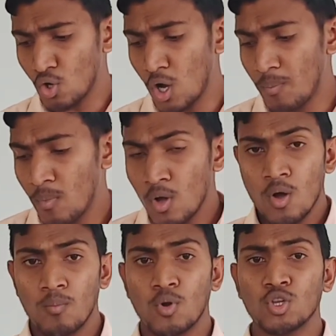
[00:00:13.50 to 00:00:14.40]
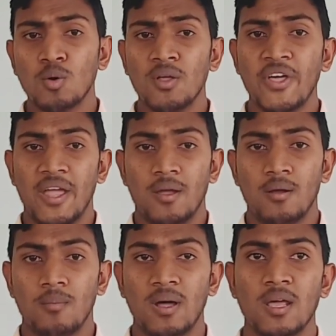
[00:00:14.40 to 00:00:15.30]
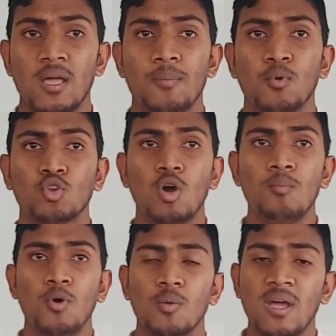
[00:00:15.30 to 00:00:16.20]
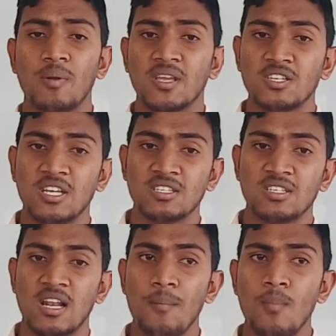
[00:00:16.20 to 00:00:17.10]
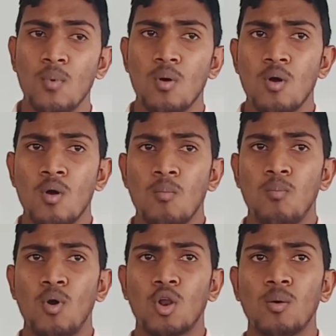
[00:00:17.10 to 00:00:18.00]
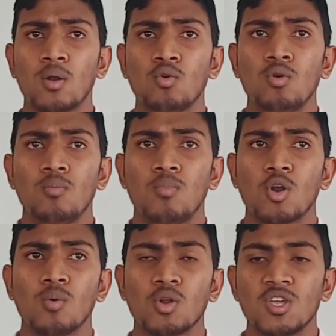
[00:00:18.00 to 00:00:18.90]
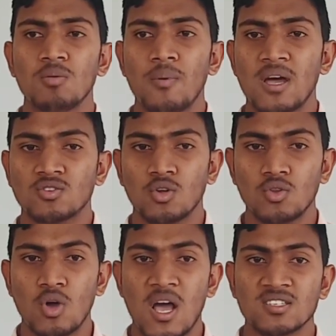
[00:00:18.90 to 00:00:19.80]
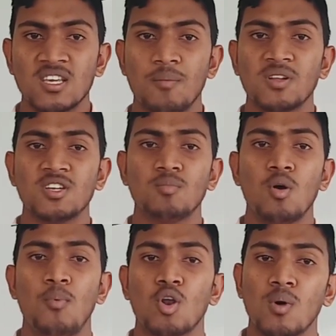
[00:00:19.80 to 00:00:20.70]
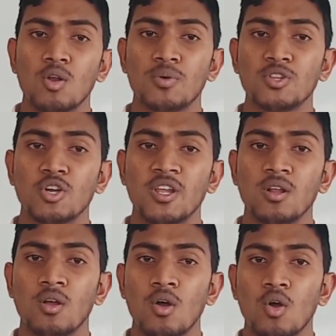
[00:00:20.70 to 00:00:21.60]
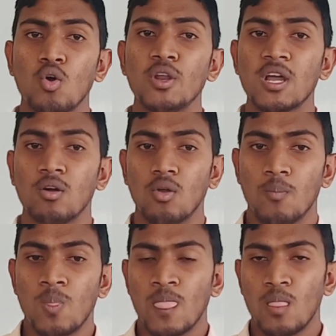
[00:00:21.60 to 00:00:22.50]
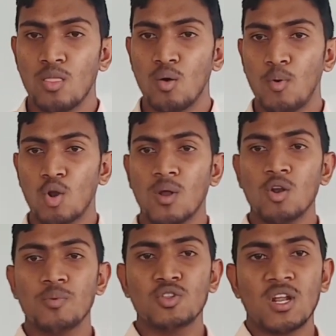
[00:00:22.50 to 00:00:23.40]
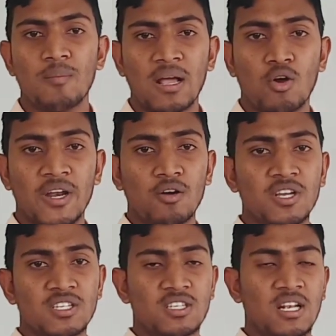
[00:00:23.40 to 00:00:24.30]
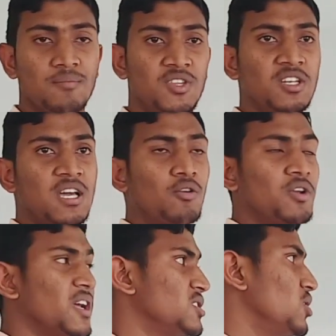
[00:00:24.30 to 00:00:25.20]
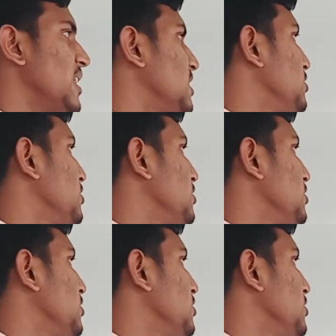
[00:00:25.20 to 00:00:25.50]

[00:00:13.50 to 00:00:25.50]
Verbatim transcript: তো প্রথম অধ্যায় মানে প্রথম পর্বে আমরা কী শিখেছিলাম পরমাণু পরমাণু কিভাবে আসলো তো আজকে আমরা শিখব পরমাণুর ভিতরের কণিকাগুলো তো পরমাণুর ভিতরে আমরা কটা কণিকা শিখলাম তিনটা কণিকা ছিল একটা